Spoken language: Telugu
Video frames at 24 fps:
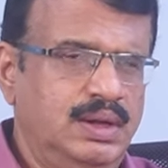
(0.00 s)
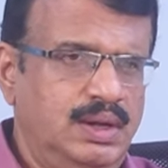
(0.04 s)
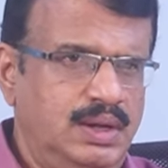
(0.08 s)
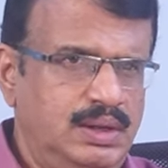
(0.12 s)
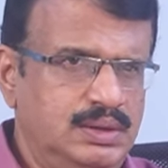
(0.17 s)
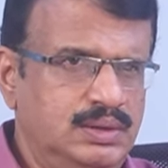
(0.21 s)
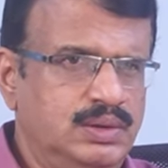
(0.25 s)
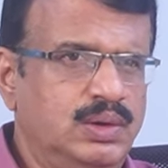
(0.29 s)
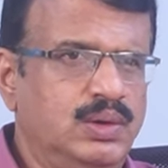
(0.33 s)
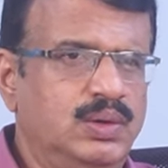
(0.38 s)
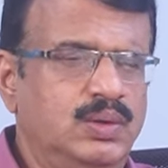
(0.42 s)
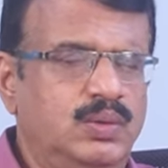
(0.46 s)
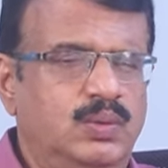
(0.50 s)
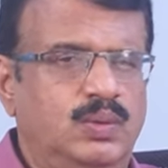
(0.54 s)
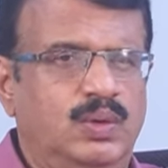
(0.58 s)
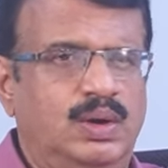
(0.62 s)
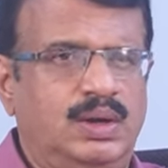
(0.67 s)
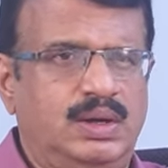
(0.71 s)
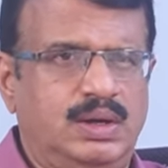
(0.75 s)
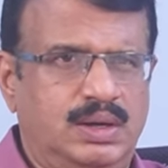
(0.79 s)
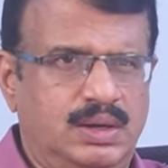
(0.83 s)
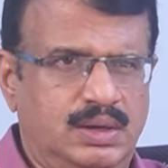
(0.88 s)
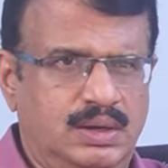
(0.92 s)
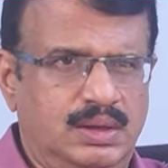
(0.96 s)
అందులో
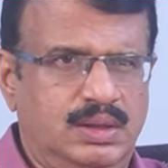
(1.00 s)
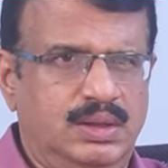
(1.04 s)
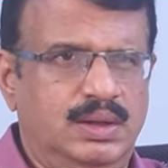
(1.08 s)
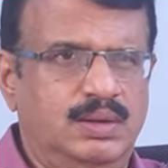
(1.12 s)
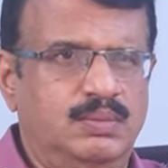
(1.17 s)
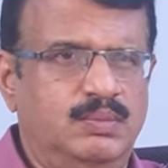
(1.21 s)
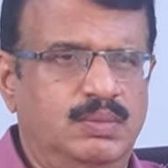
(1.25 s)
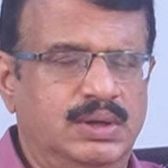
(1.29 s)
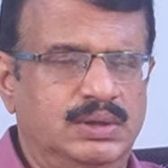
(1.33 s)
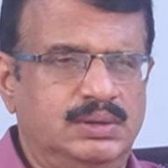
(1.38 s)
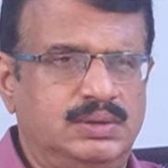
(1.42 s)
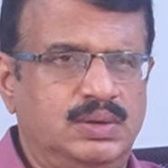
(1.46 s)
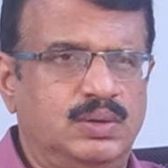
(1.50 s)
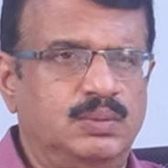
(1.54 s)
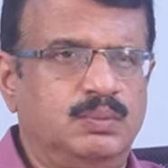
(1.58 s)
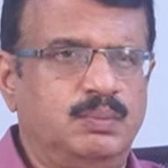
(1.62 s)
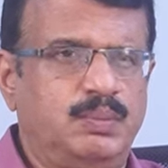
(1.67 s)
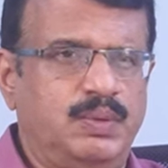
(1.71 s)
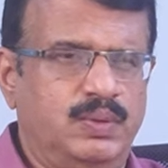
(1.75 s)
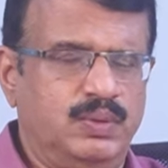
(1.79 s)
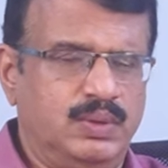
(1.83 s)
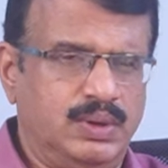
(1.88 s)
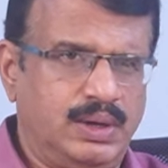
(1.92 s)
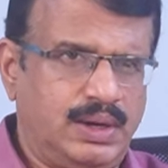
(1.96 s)
ఒకరిది మాత్రం
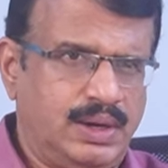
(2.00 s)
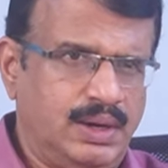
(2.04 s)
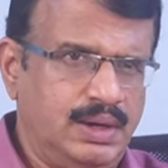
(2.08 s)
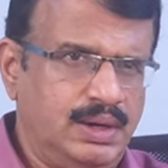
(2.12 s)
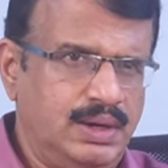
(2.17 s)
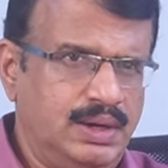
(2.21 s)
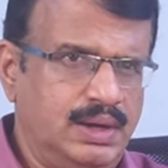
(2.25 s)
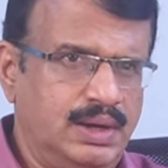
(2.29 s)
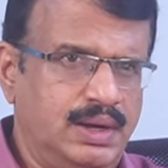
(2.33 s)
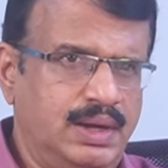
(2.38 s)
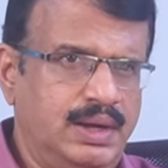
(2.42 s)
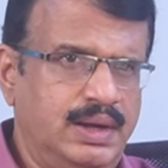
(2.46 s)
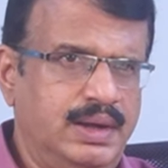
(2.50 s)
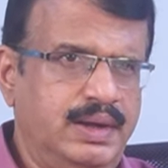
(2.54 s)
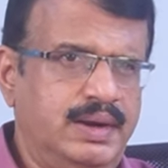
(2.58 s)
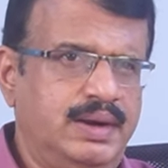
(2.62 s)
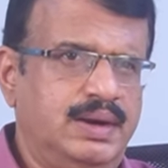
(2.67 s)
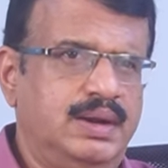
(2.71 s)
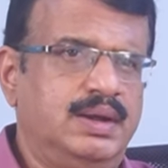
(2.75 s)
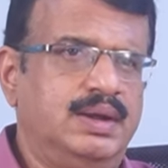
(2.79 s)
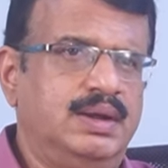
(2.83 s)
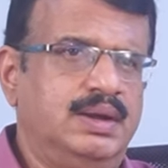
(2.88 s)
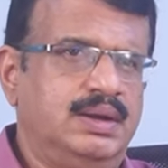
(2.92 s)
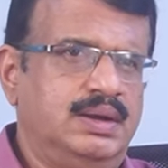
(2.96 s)
పవన్ కళ్యాణ్
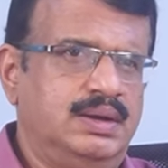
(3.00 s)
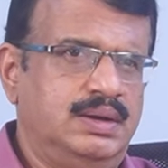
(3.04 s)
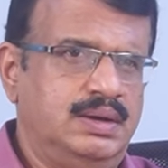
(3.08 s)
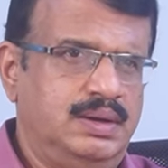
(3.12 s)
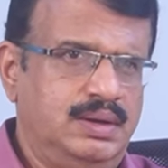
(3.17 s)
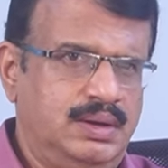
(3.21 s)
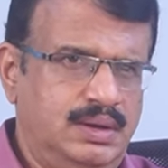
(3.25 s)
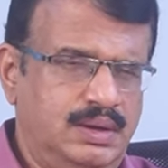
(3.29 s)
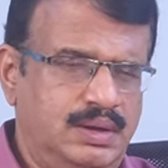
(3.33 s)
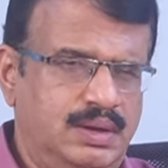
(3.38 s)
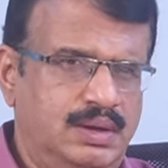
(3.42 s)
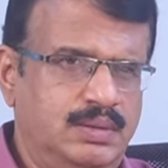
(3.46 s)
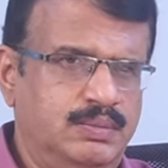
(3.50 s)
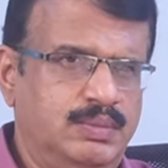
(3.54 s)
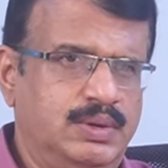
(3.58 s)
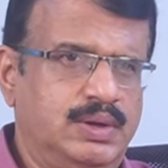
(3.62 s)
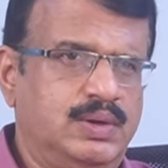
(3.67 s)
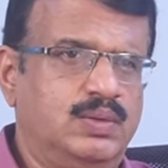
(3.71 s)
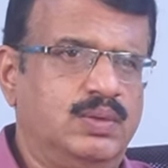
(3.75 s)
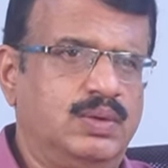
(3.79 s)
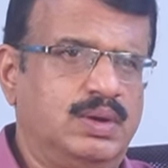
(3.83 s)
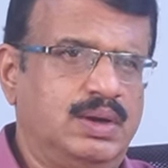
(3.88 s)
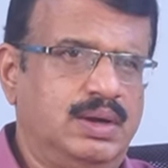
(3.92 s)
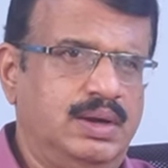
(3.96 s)
లాయరే ఆమెకు
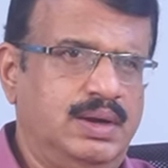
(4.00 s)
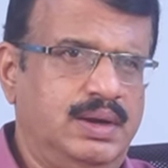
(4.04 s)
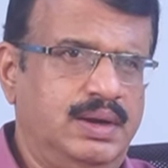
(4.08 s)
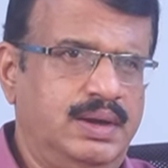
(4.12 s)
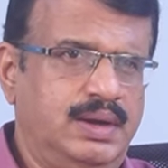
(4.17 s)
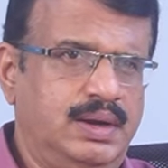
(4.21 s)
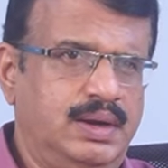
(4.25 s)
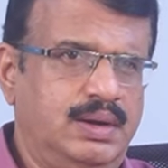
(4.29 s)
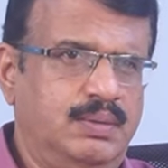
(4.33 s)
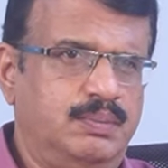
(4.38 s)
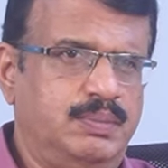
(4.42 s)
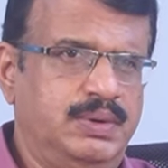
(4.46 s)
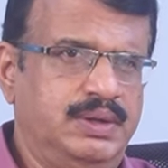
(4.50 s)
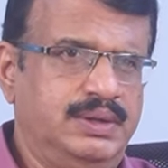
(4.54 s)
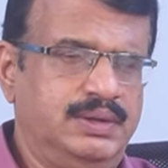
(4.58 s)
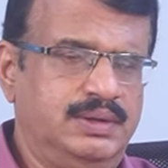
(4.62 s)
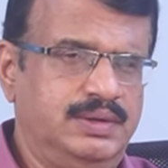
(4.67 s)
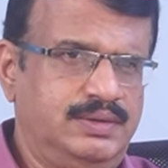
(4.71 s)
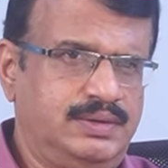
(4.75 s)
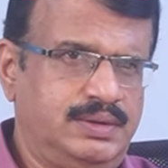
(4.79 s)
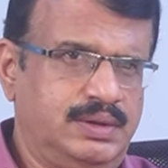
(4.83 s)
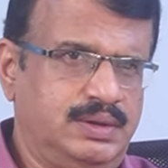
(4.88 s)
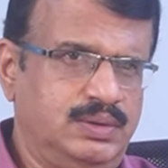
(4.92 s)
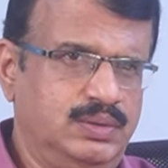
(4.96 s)
కూడా లాయర్గా
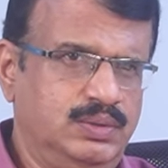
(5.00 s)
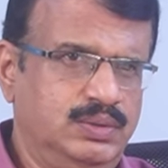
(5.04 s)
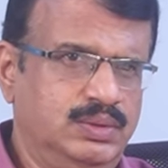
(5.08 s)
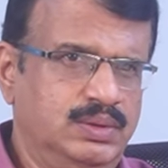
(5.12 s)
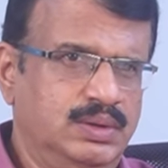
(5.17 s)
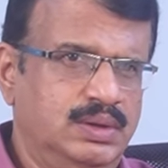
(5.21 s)
పనిచేశాడు